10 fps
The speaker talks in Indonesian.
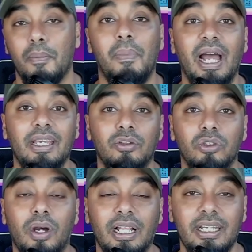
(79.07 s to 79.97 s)
baik
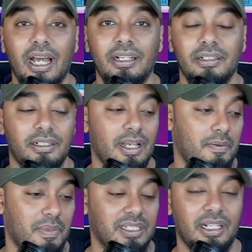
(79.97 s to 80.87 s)
untuk kalian
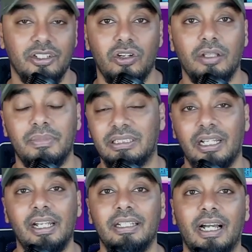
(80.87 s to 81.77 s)
yang masalah sholat,
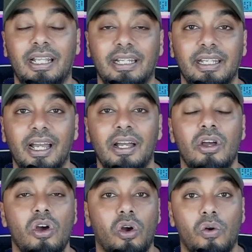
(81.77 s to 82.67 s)
masalah dan yang lainnya.
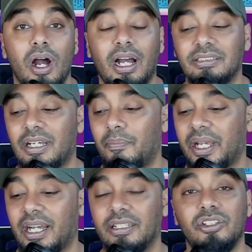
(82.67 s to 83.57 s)
Gue akan
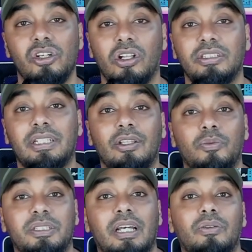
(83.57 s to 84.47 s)
sampaikan insya Allah
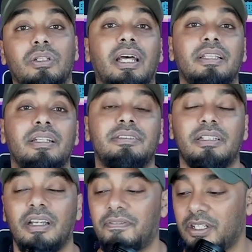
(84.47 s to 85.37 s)
satu persatu nanti di
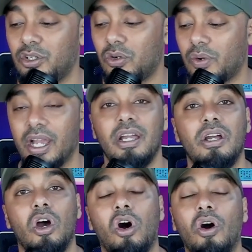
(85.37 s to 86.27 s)
setiap video gue.
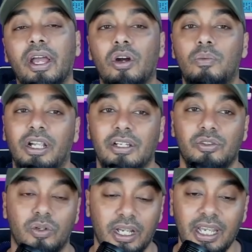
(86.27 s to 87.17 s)
Oke, gue mau
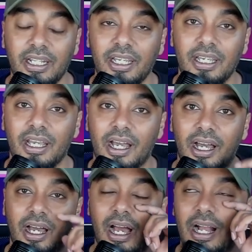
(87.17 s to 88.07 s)
langsung. Ini
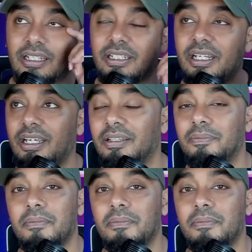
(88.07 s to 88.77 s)
uh, agak sedikit